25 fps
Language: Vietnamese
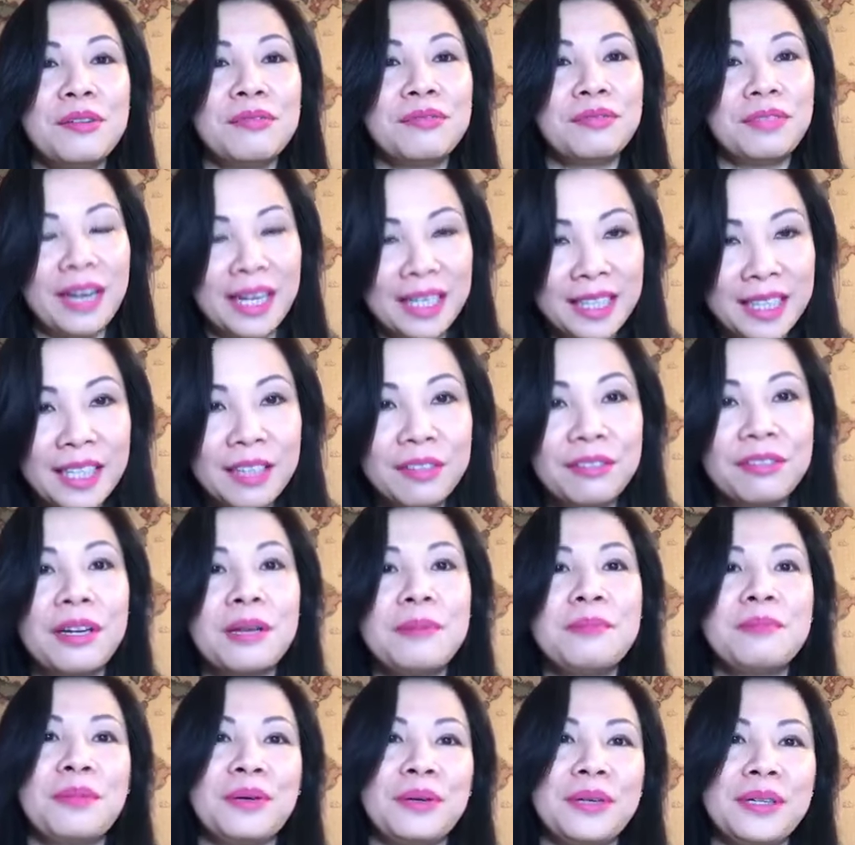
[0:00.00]
phải nghe
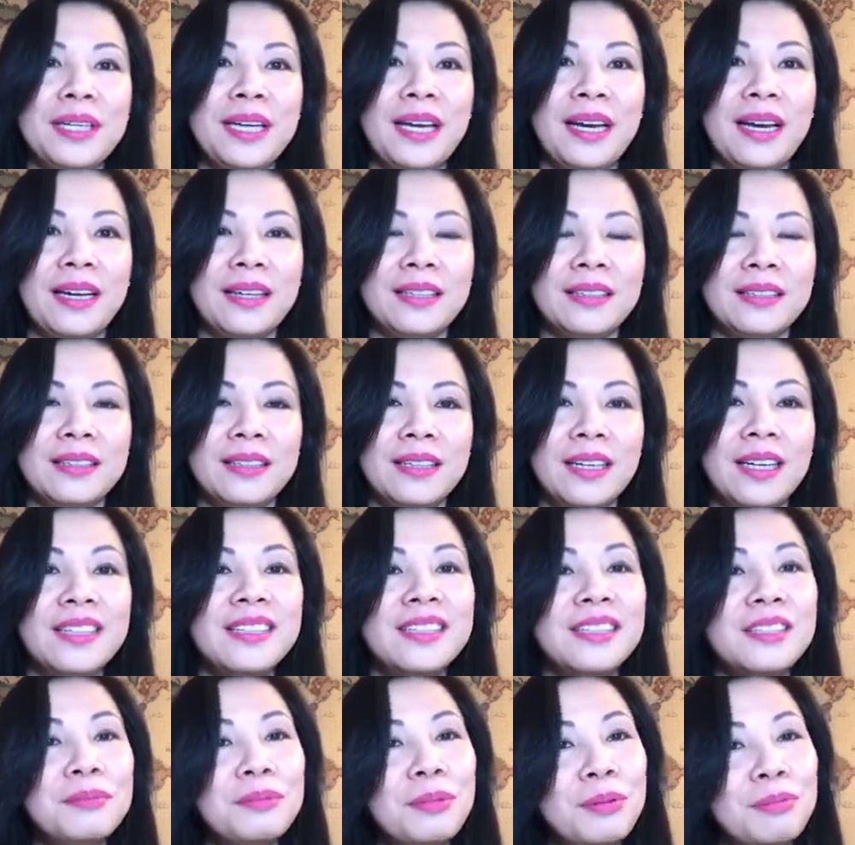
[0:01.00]
pháp mỗi ngày
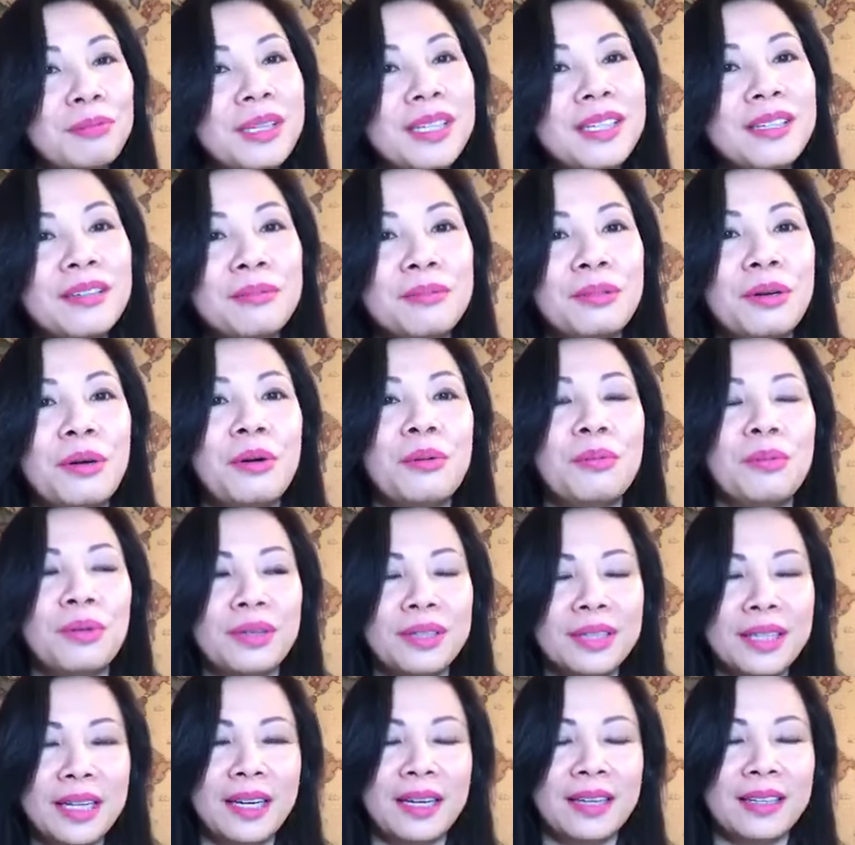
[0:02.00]
ít nhất một tiếng đồng hồ
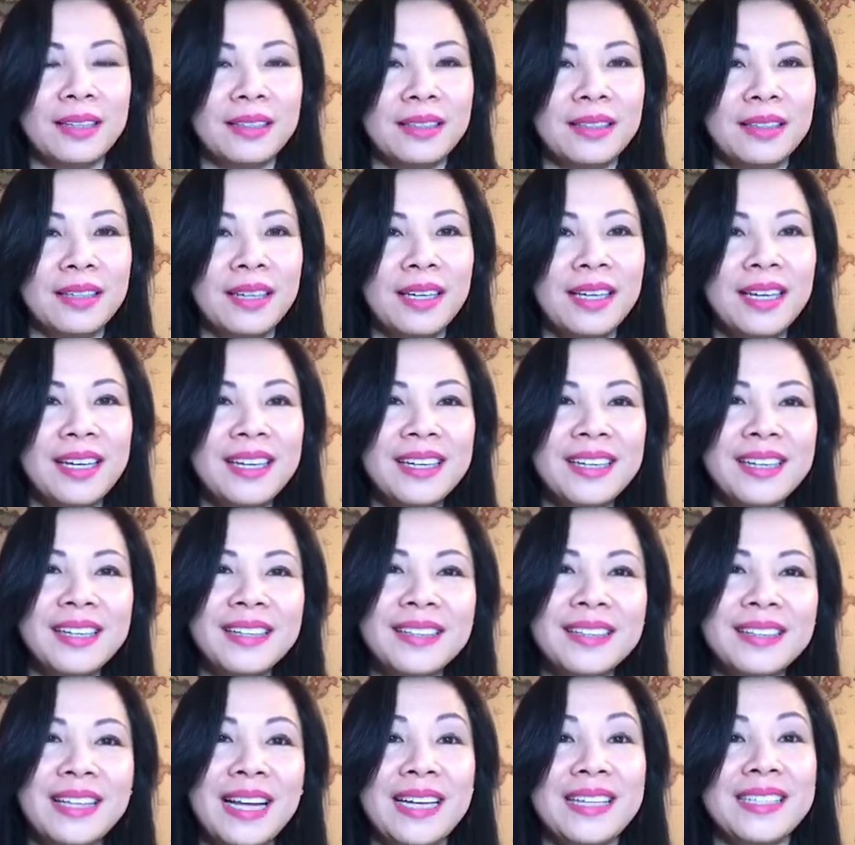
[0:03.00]
mỗi ngày
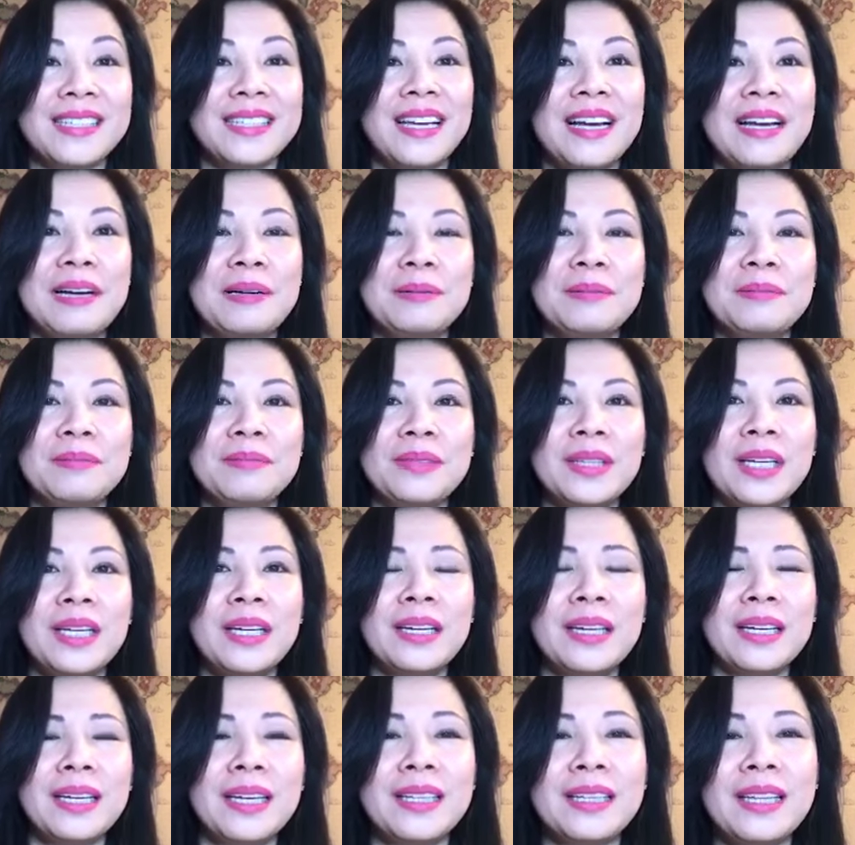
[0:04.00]
tại sao
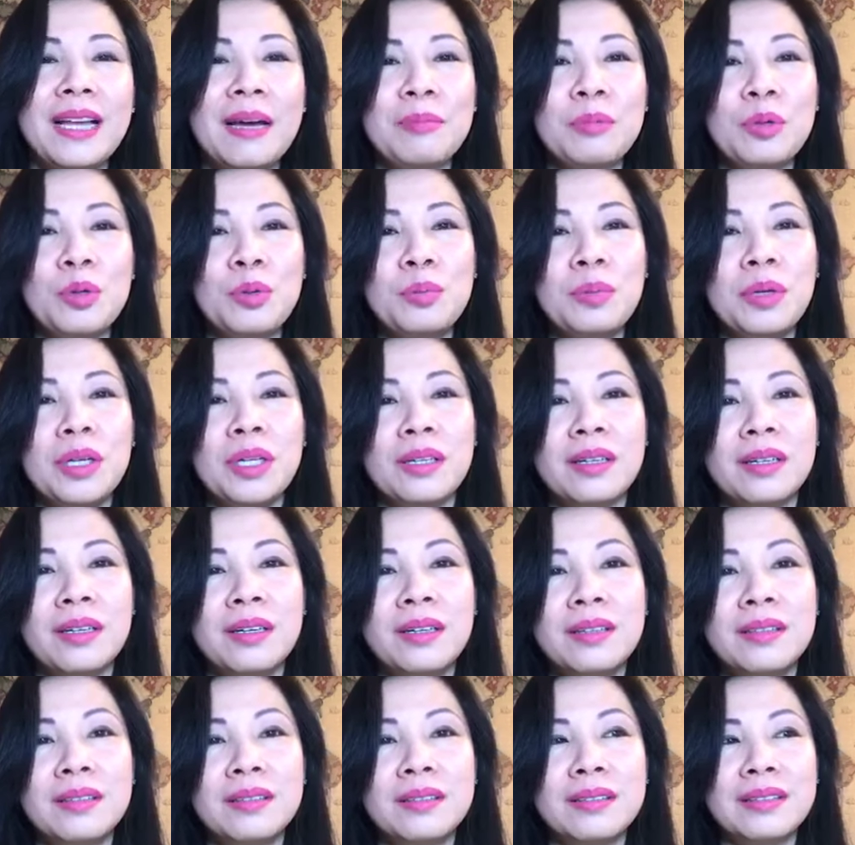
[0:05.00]
cái tâm của mình
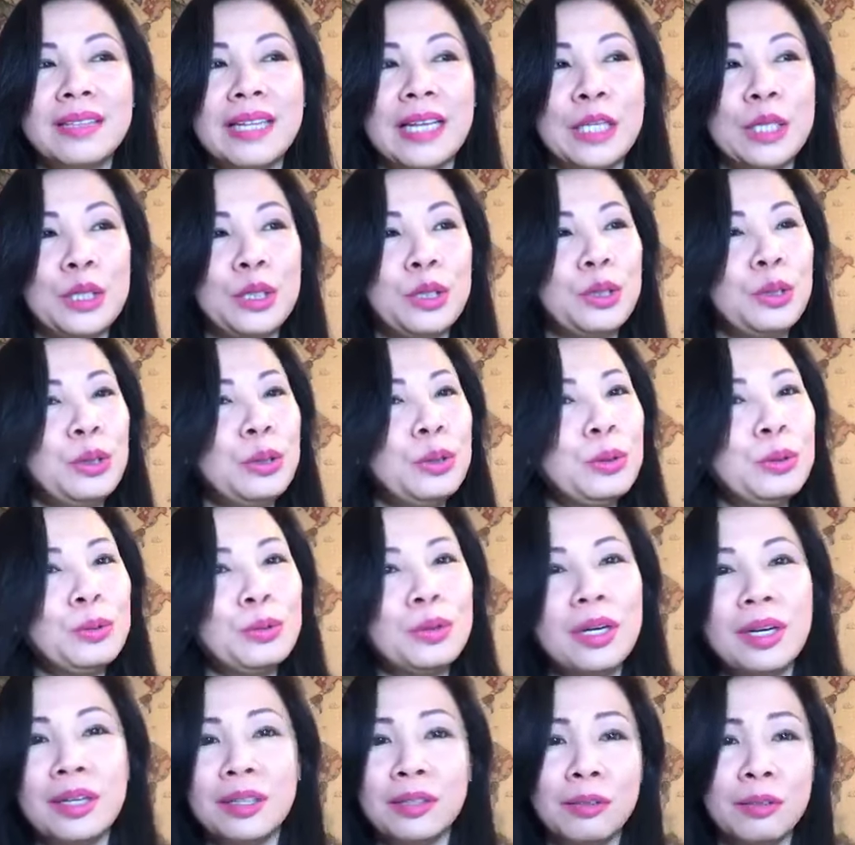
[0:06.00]
á là nhiều
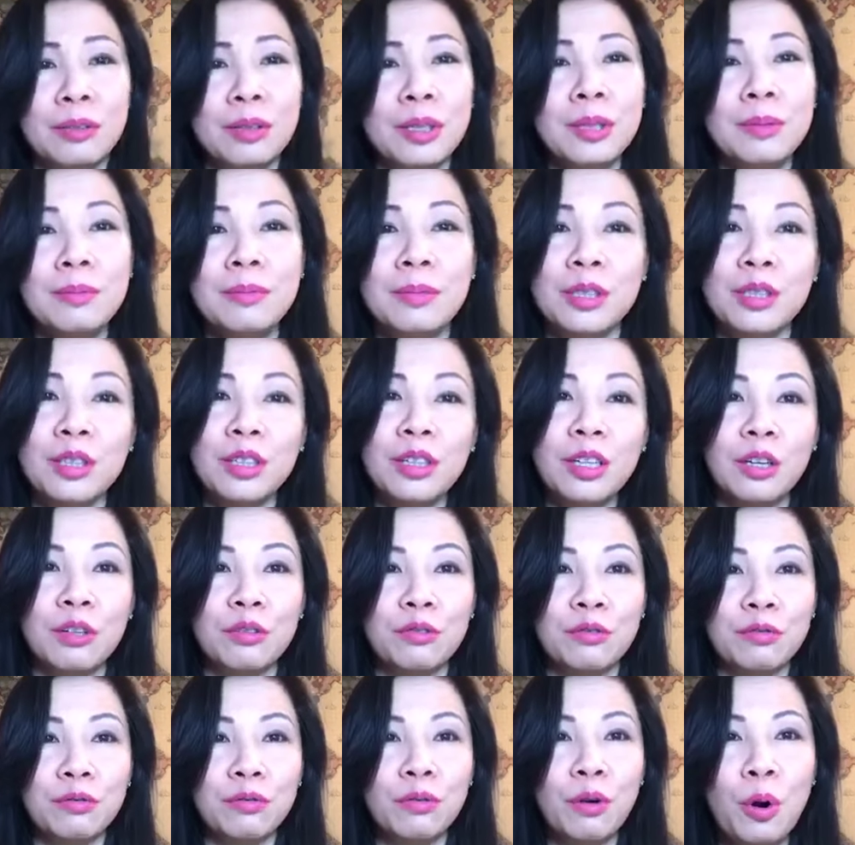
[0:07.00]
đời nhiều kiếp mình rất là
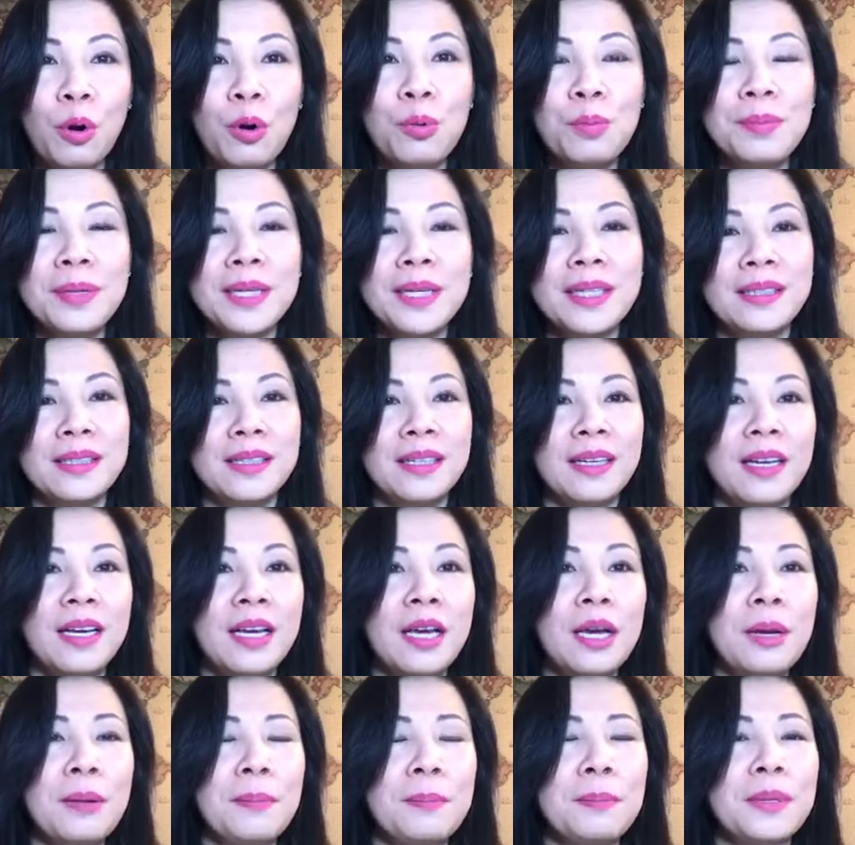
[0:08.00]
vô minh
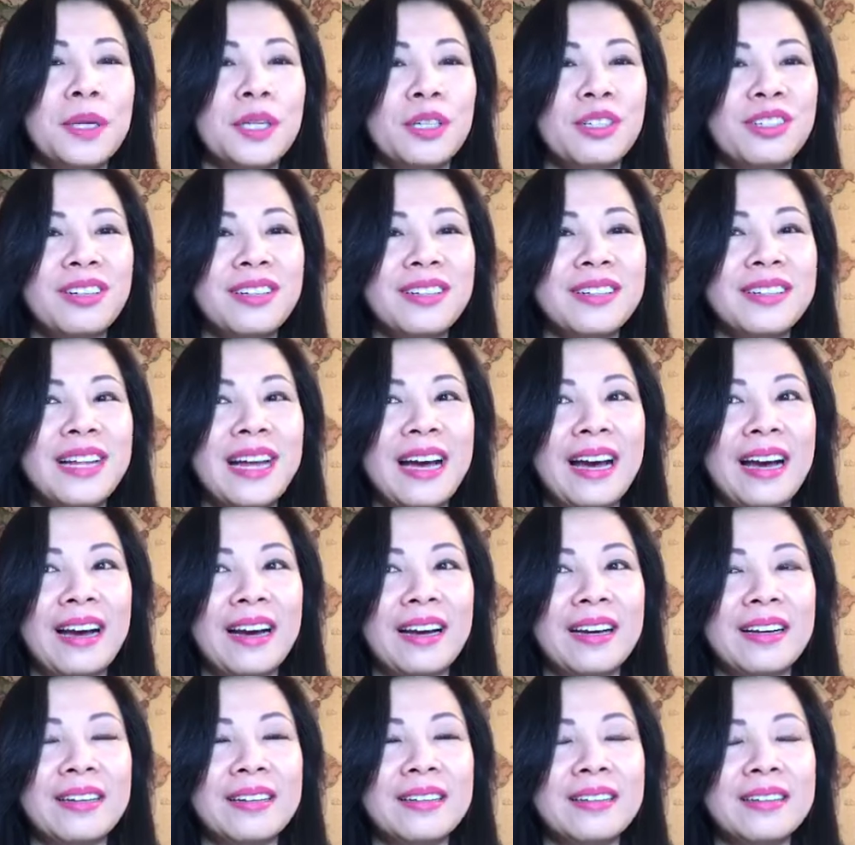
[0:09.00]
mình rất
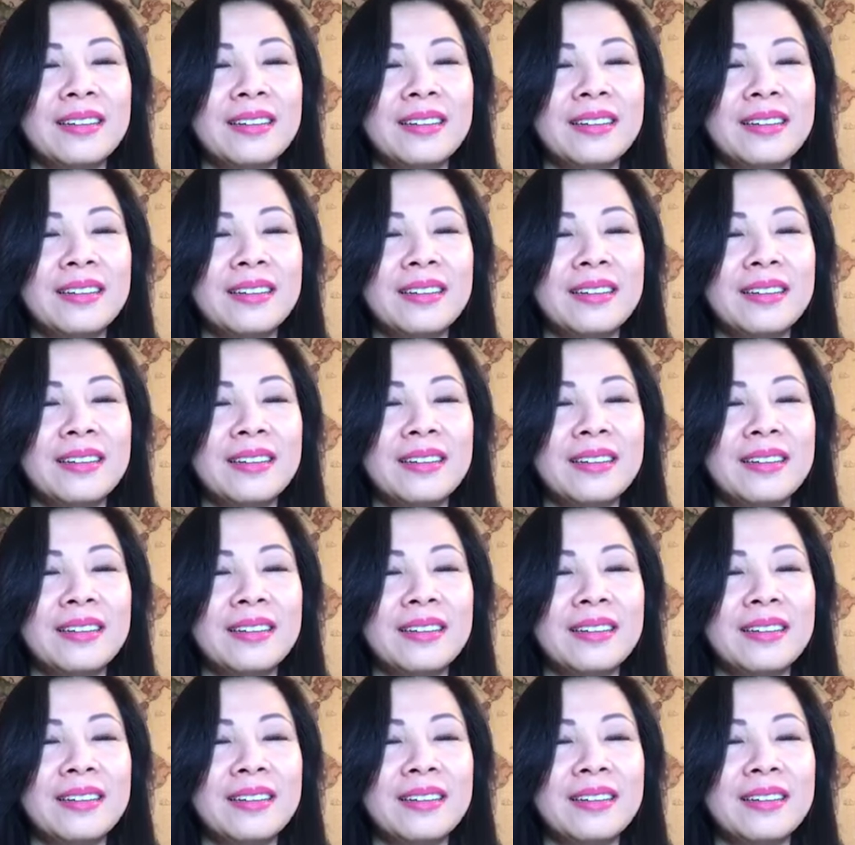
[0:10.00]
là